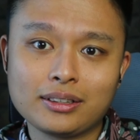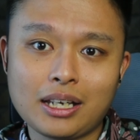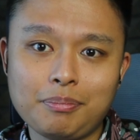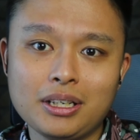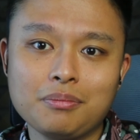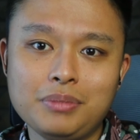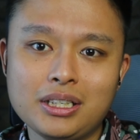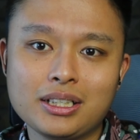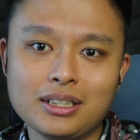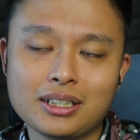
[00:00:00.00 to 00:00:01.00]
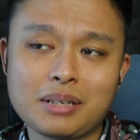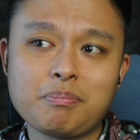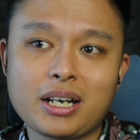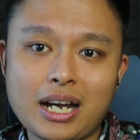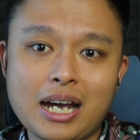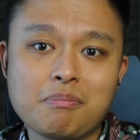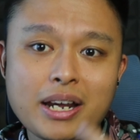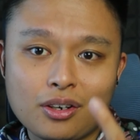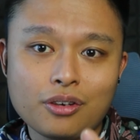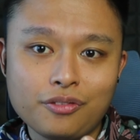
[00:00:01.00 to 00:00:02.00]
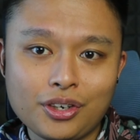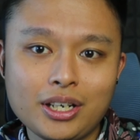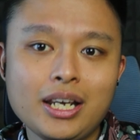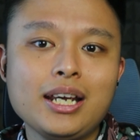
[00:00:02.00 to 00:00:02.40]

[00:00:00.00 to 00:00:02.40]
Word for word: tapi lebih ke kepekaan mikrofon